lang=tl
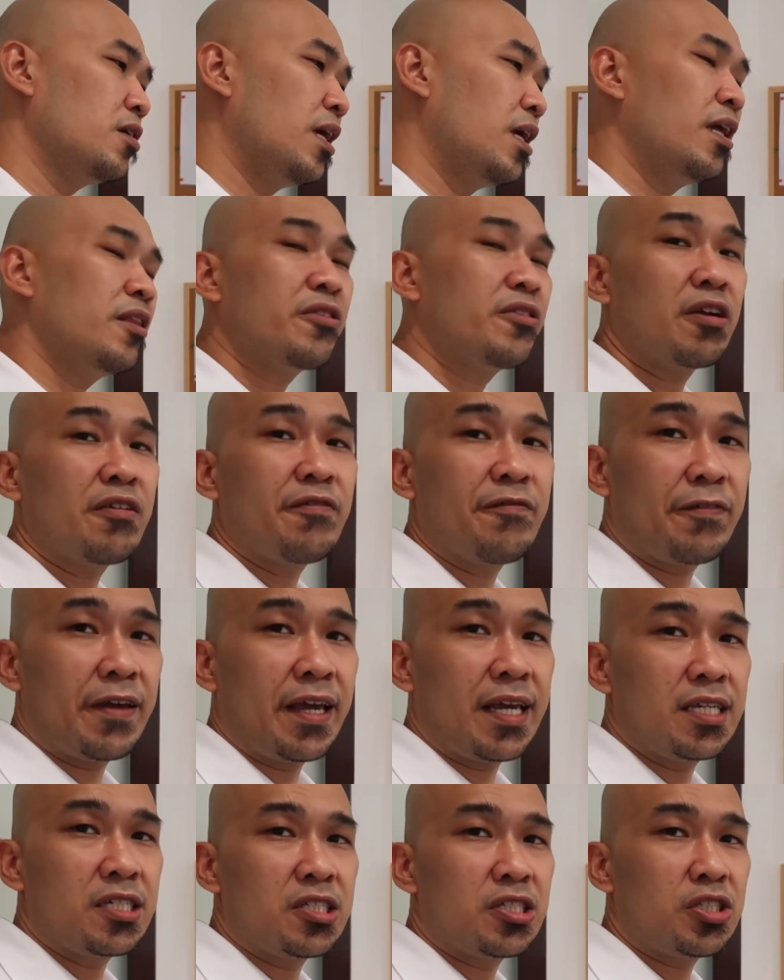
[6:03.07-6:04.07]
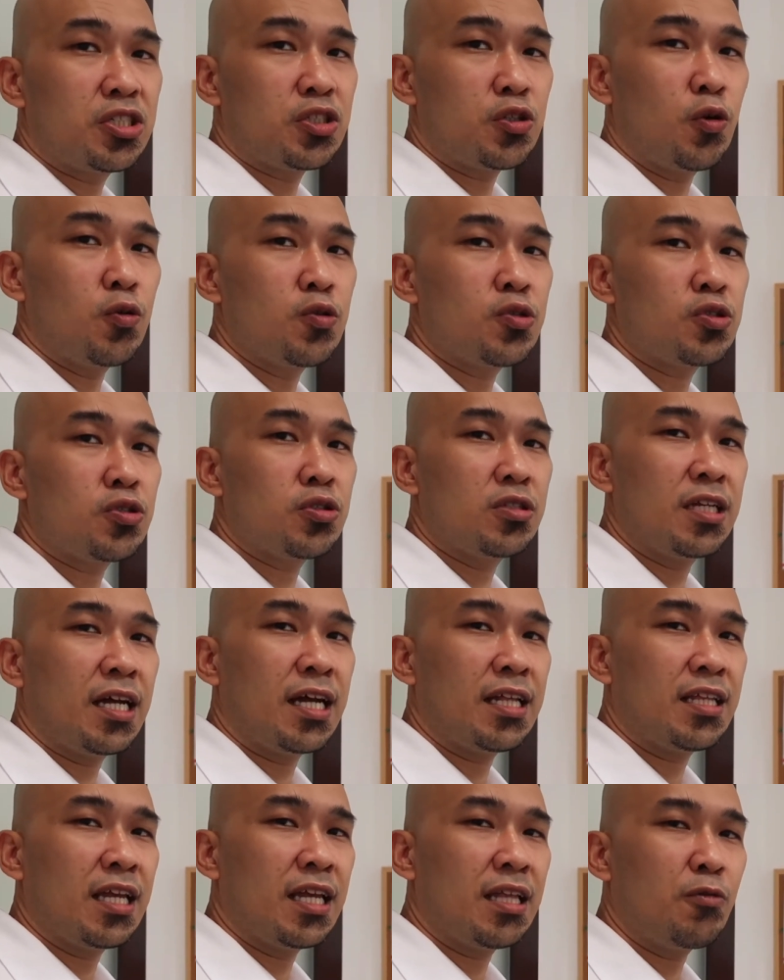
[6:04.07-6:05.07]
interface shows
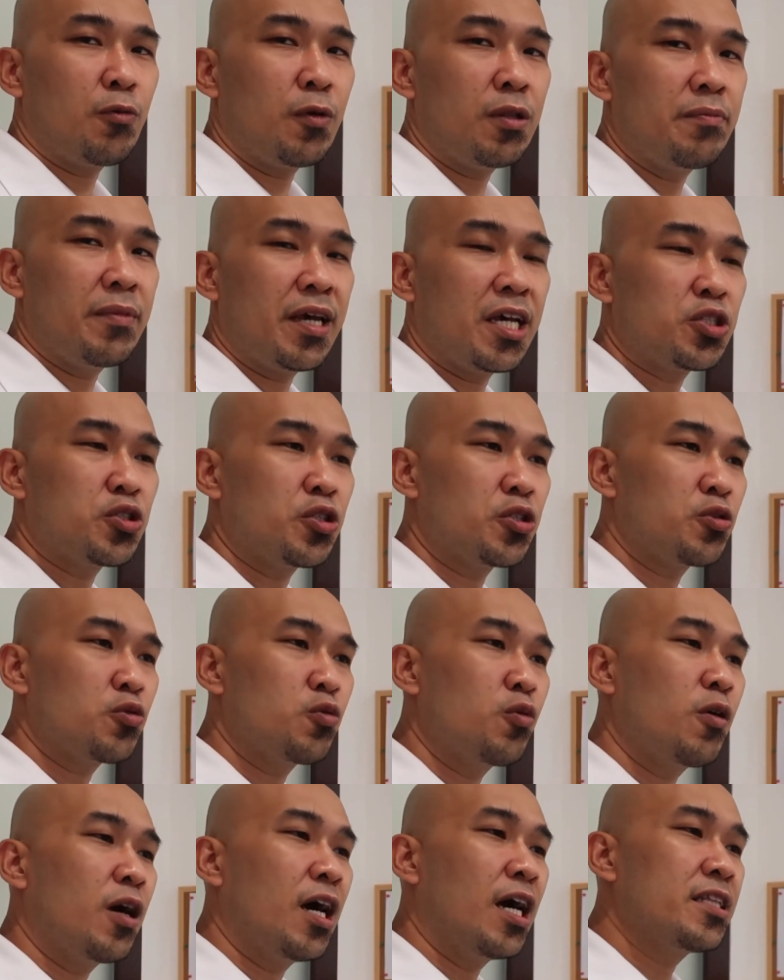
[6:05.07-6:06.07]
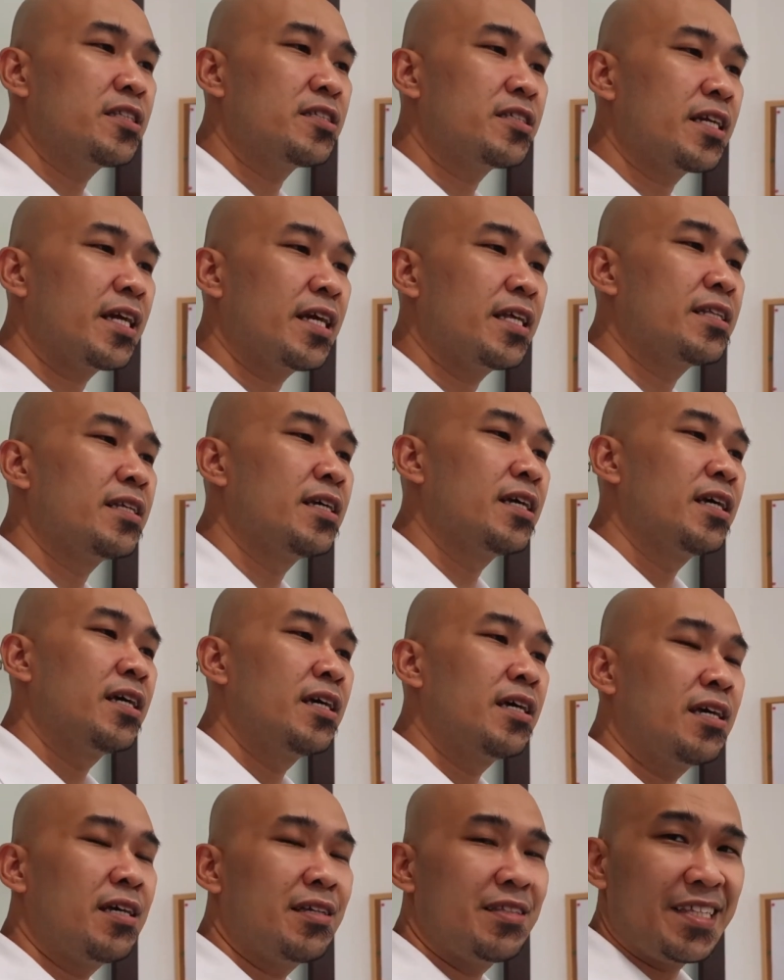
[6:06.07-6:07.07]
that it will measure 200
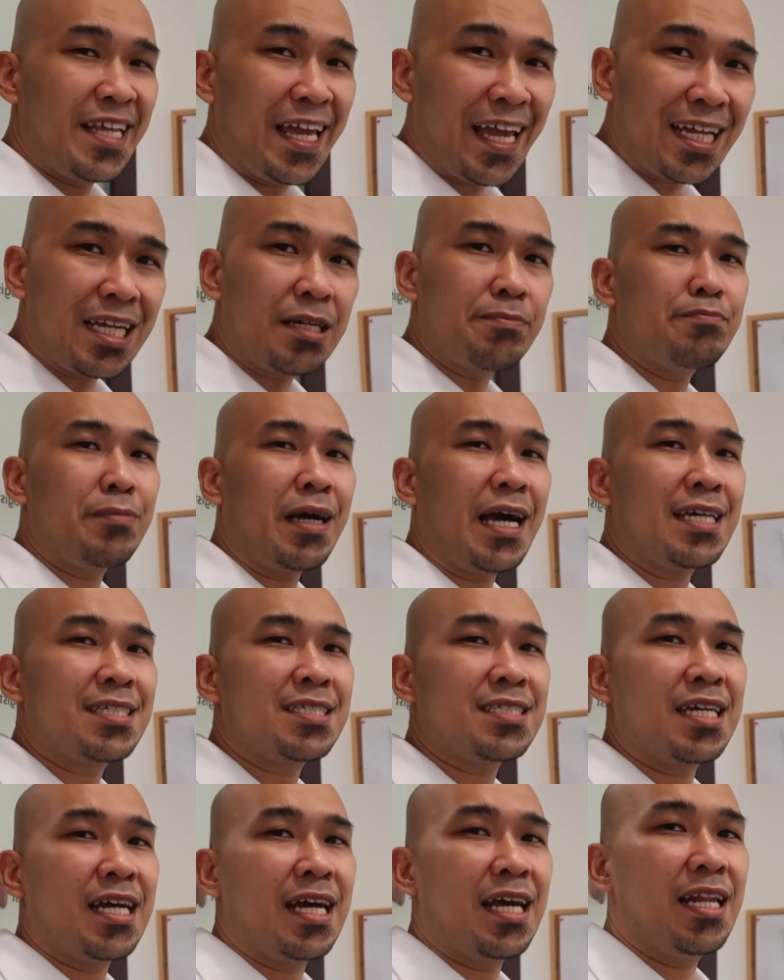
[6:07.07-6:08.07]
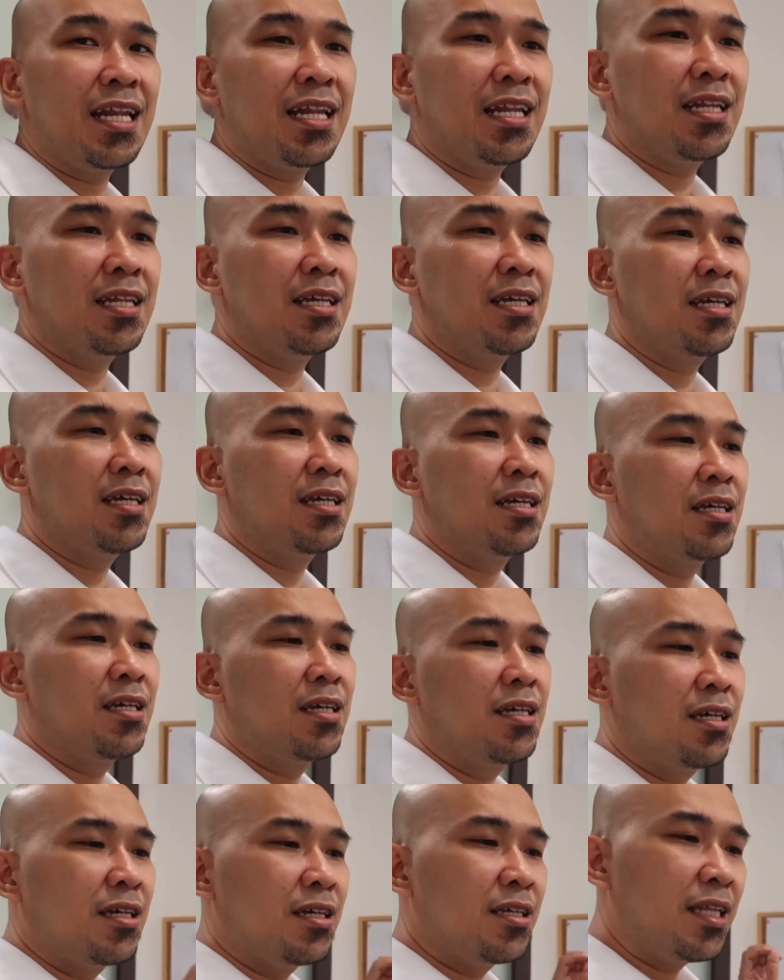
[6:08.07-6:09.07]
decapascal,
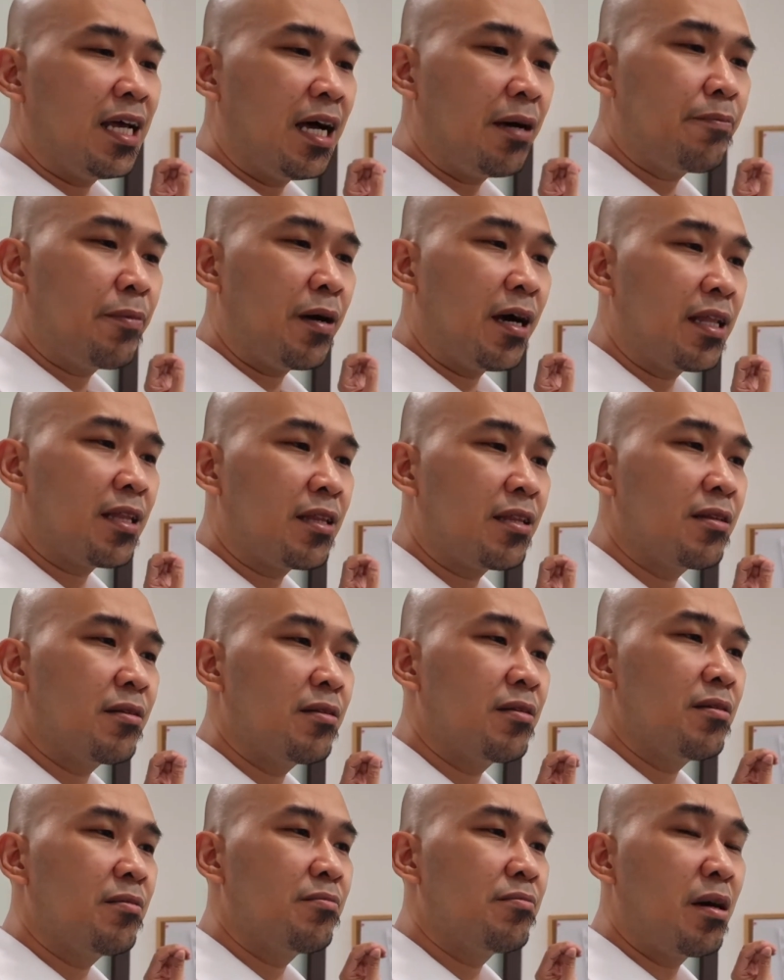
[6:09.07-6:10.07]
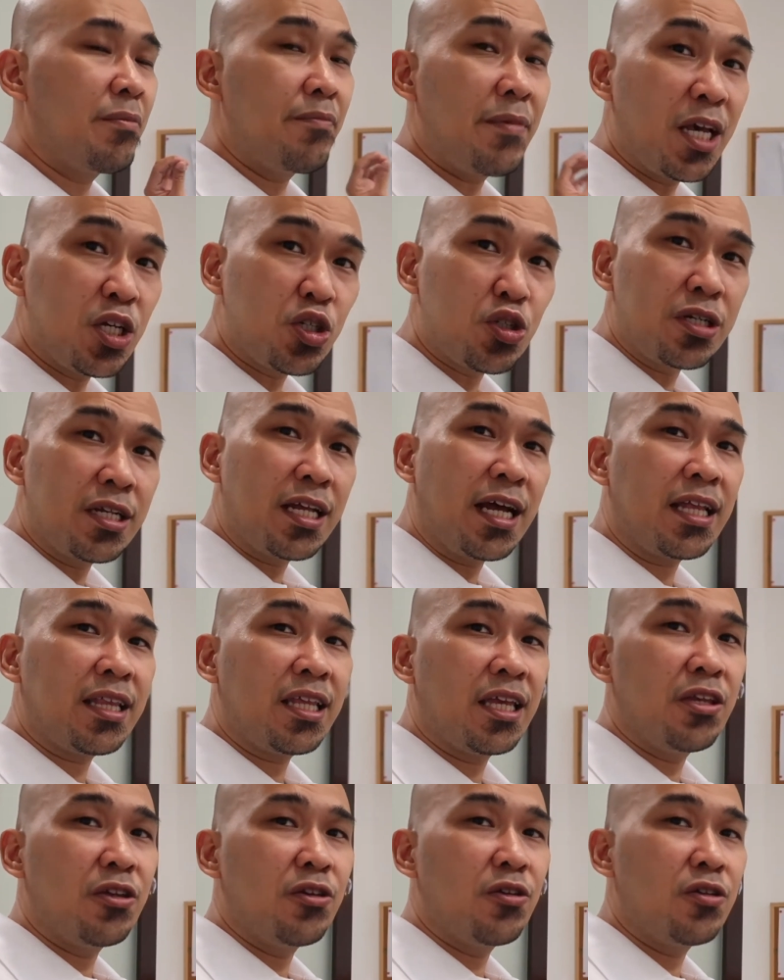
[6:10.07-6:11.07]
dapat ma-measure
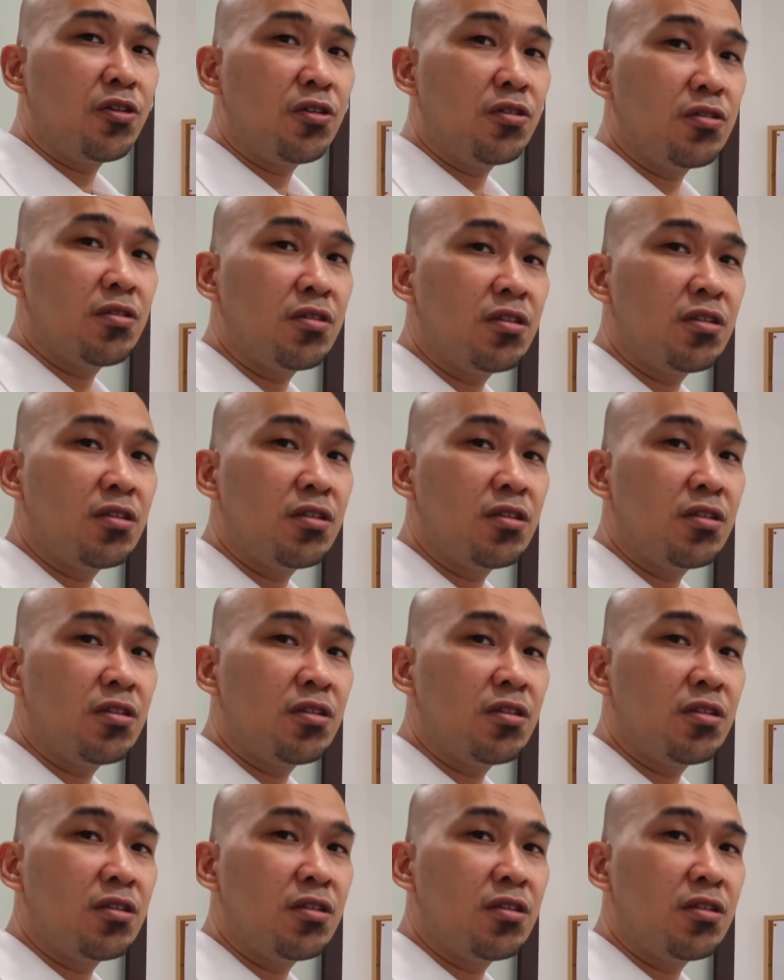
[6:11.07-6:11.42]
natin yun